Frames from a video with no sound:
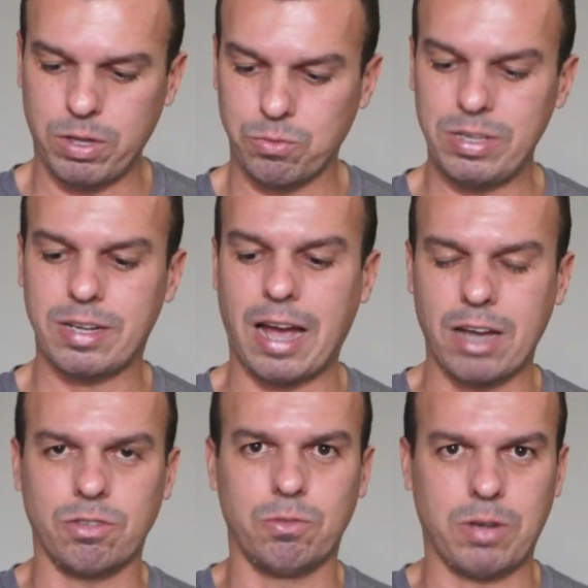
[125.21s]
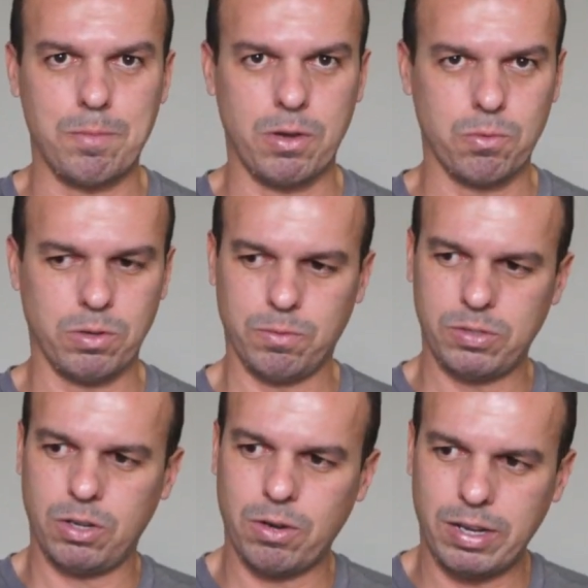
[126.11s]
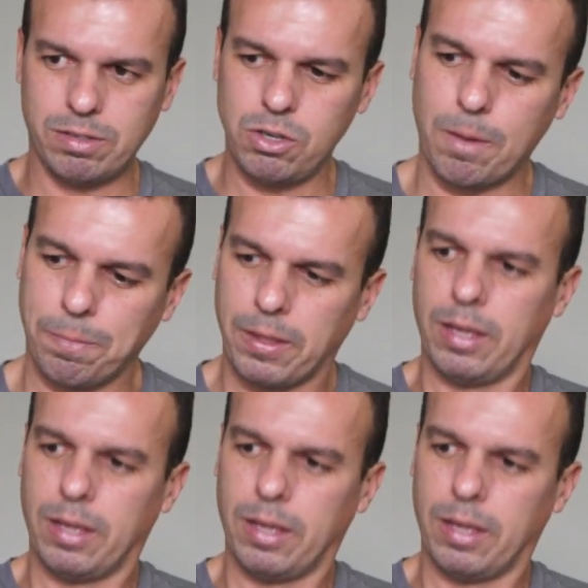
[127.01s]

tem uns encaixes no caminhão, quando você olha assim, ó,